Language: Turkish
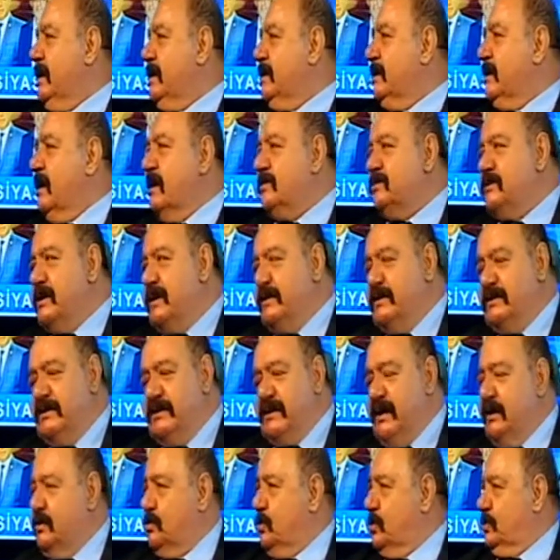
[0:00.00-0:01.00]
Ya sen
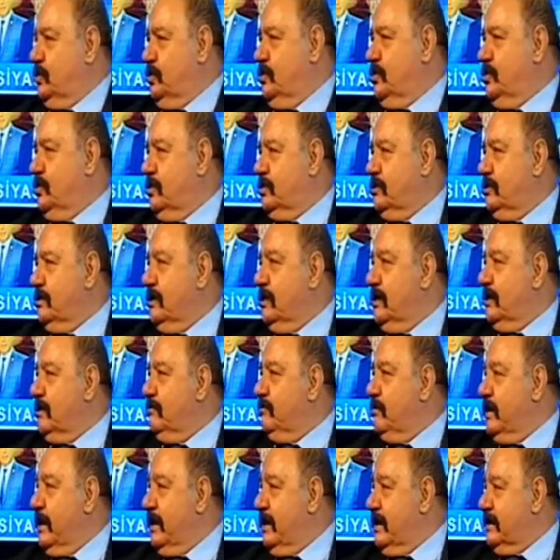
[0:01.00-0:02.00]
niye kötülüyorsun?
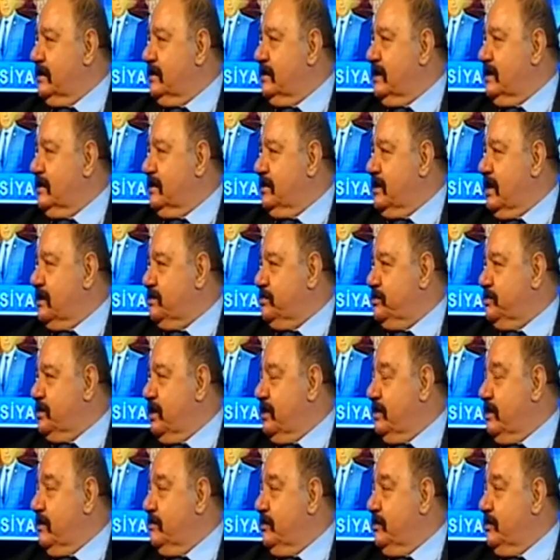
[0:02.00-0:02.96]
bana ge ya geçmiş doğru adamı. Doğru